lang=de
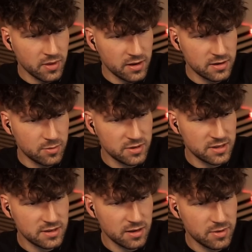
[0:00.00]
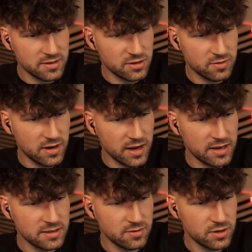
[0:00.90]
Ich glaube nicht, dass ihre Message viel
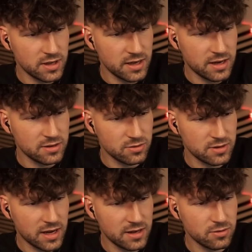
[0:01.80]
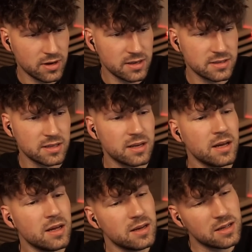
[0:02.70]
erreicht. Sie wird eher als Unterhaltung angesehen.
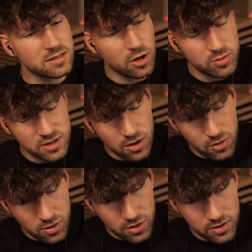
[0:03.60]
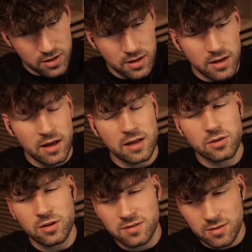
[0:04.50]
Das glaube ich auch.
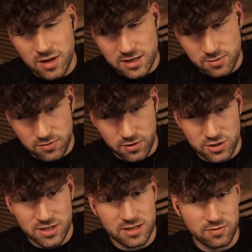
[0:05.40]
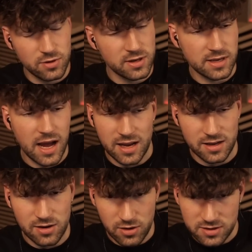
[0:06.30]
Trotzdem kann ich mir vorstellen, dass wirklich
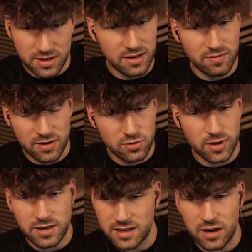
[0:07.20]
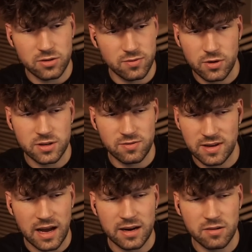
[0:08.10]
einige Leute eventuell dadurch wirklich
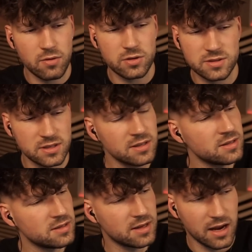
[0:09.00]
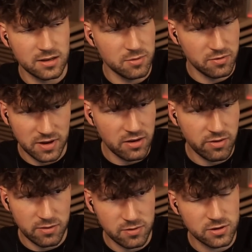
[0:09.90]
vegan geworden sind. Kann ich mir auf jeden
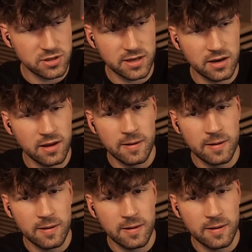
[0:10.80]
Fall vorstellen.